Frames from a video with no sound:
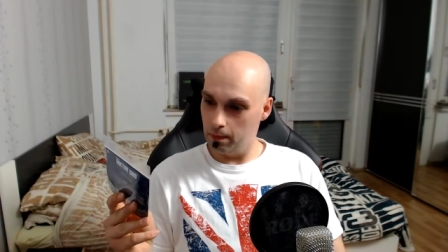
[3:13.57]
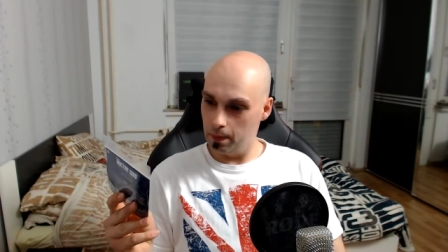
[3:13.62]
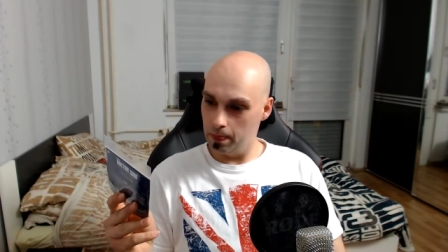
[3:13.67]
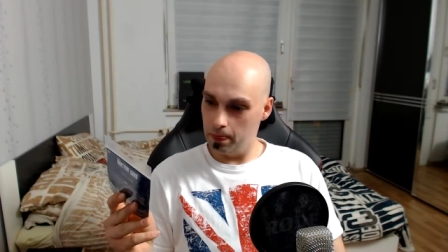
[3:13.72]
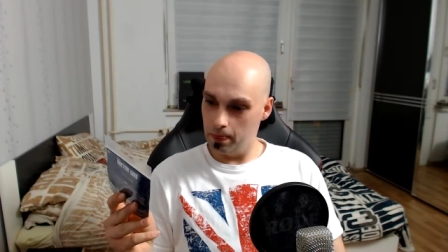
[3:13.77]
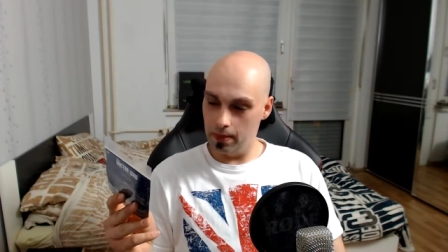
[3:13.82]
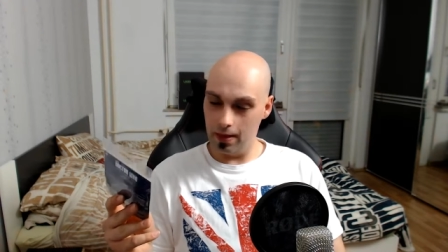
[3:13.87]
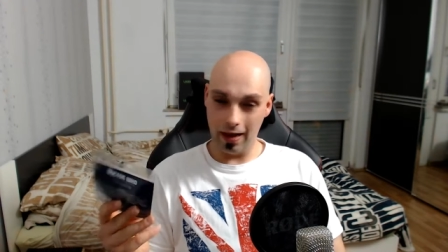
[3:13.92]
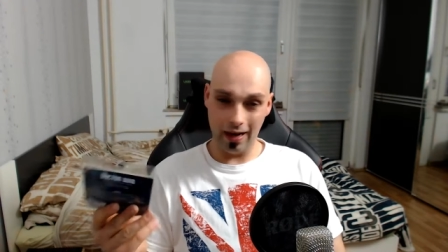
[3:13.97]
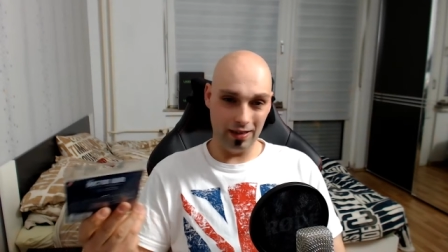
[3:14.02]

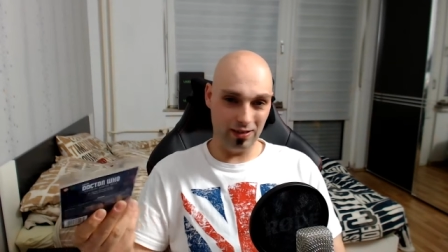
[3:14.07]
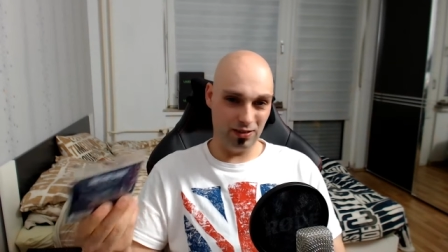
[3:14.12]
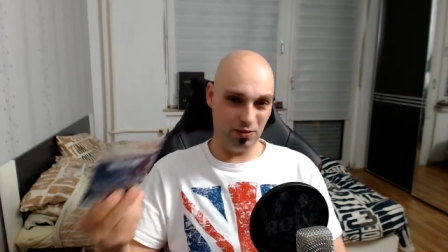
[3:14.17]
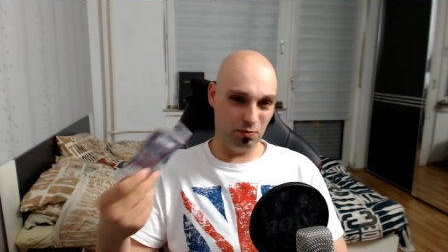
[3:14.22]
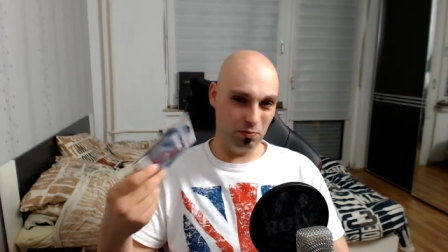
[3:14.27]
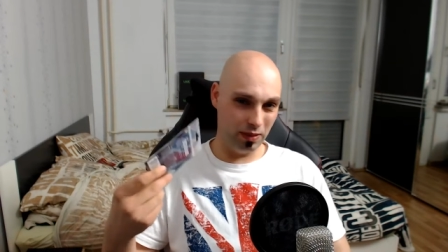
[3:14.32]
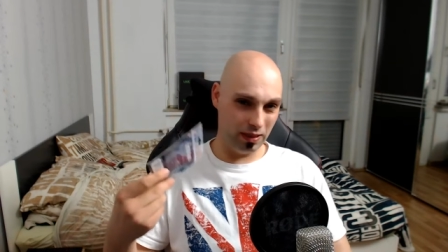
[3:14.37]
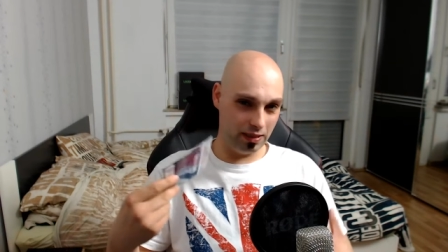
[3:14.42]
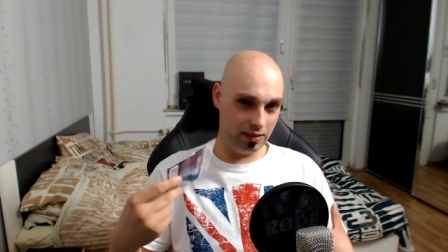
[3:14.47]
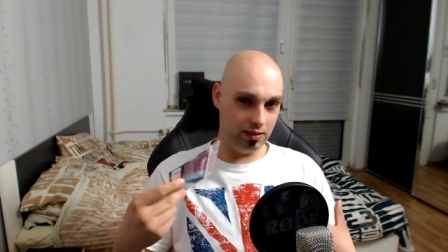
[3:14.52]
Als
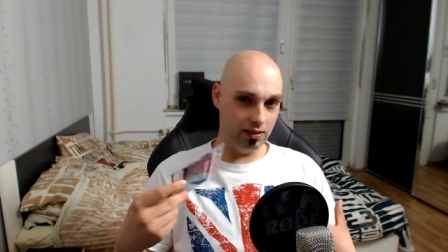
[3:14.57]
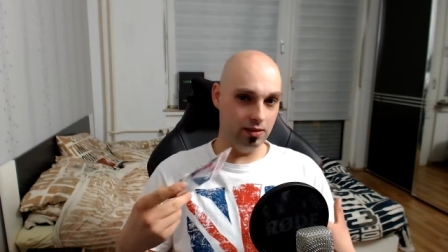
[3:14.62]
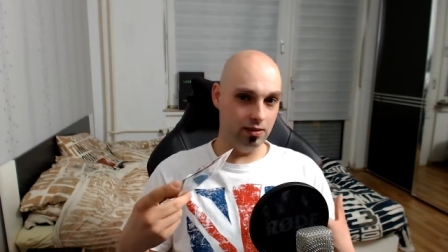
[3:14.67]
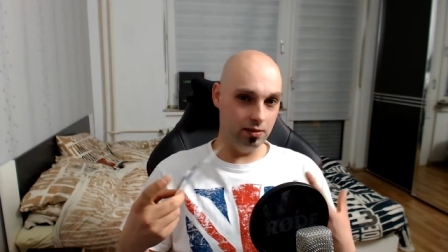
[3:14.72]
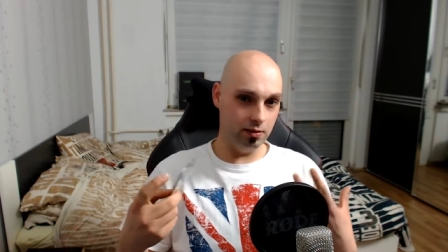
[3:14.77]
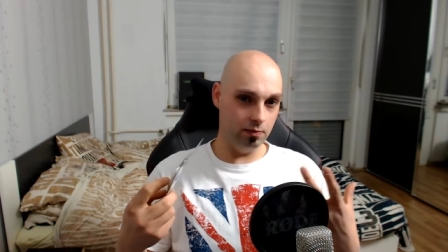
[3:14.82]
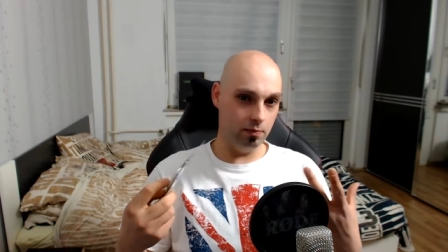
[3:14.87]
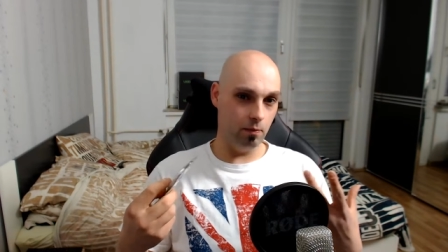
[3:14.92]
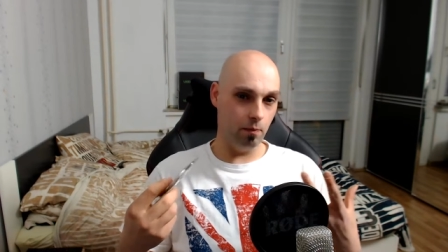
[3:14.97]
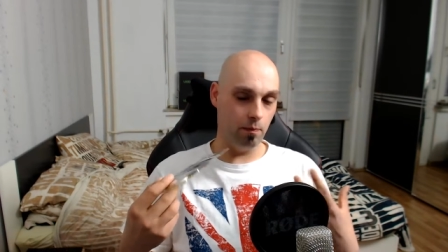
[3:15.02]
Brite
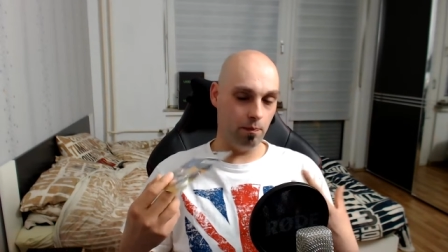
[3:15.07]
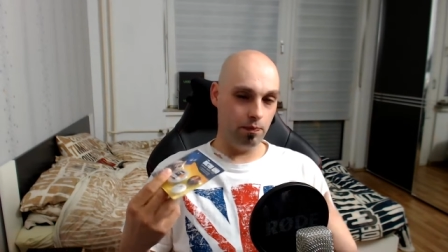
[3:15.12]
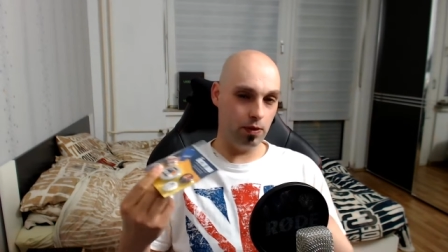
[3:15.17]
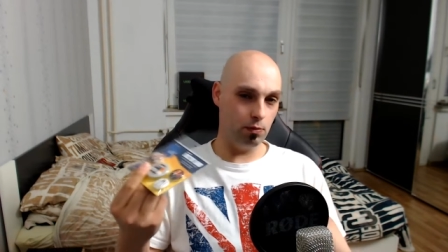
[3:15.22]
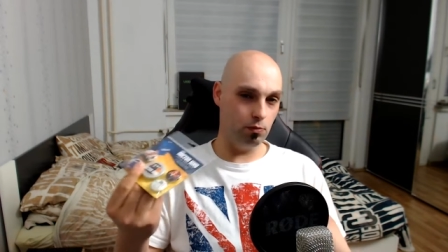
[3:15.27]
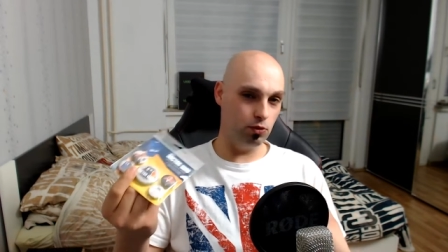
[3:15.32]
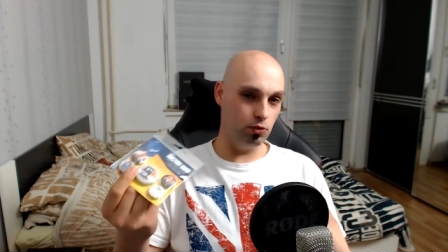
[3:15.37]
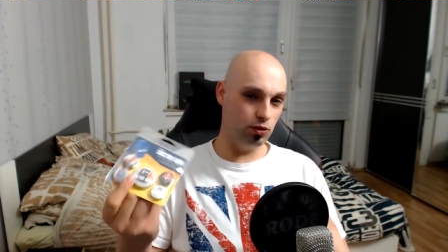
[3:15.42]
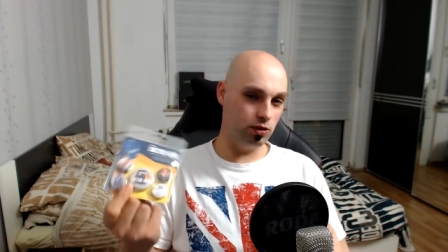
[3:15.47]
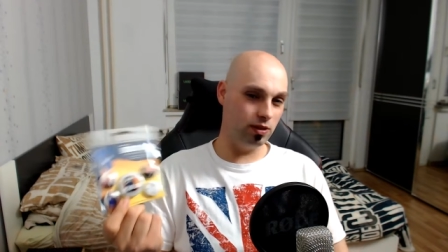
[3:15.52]

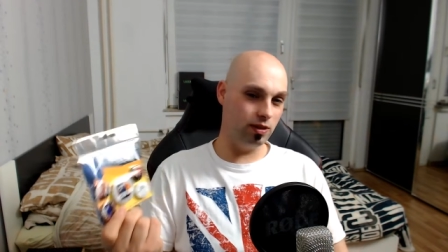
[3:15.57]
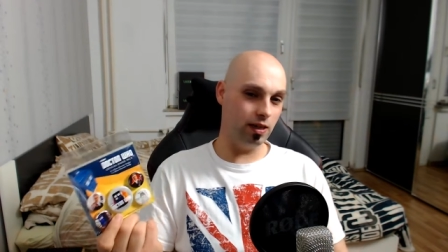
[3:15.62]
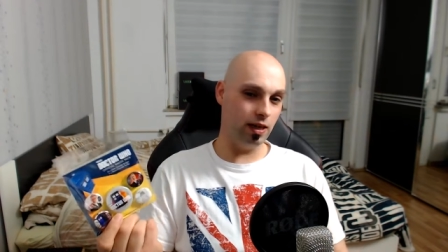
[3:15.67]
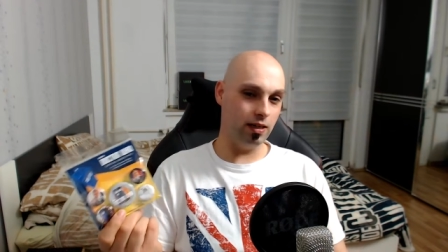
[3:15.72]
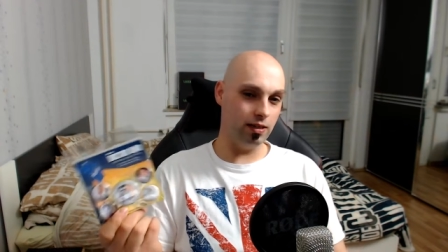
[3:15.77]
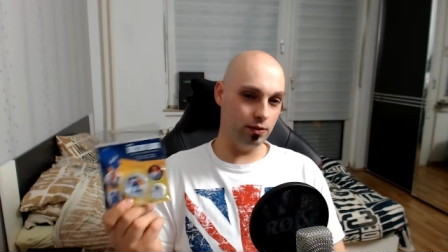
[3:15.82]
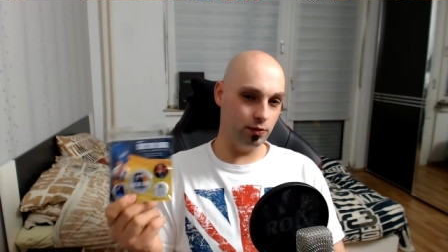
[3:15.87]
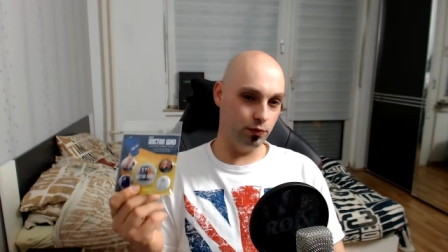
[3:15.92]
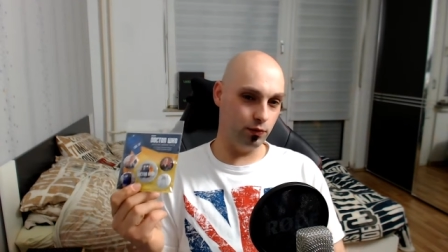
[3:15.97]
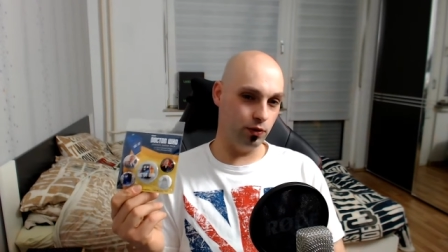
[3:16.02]
müsste ich ja eigentlich
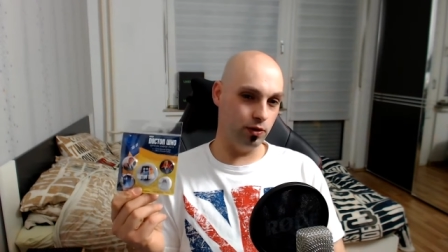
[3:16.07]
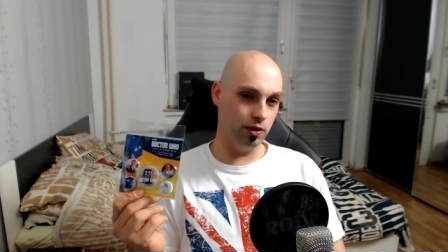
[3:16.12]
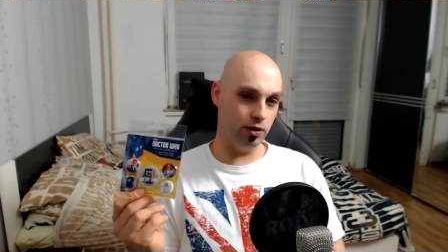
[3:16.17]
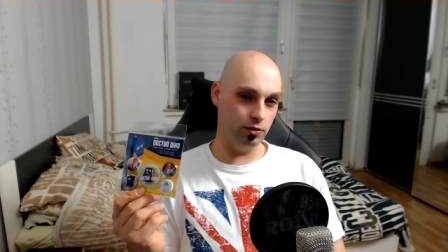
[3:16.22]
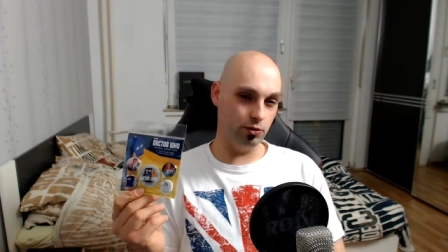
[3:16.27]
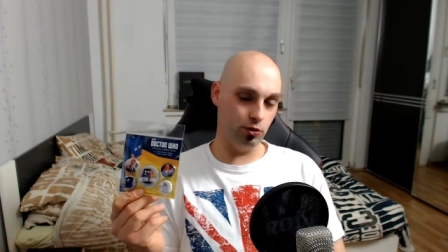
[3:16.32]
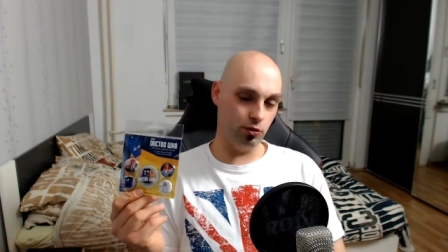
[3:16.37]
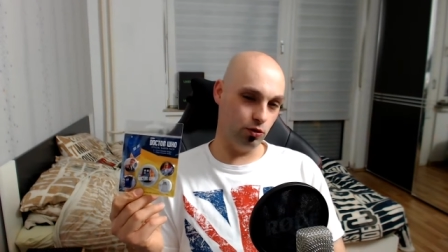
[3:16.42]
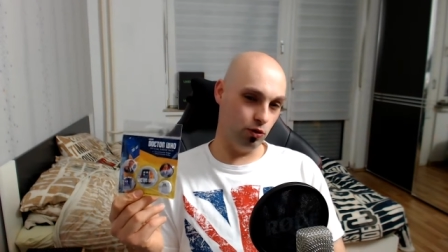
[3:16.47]
voller Dr.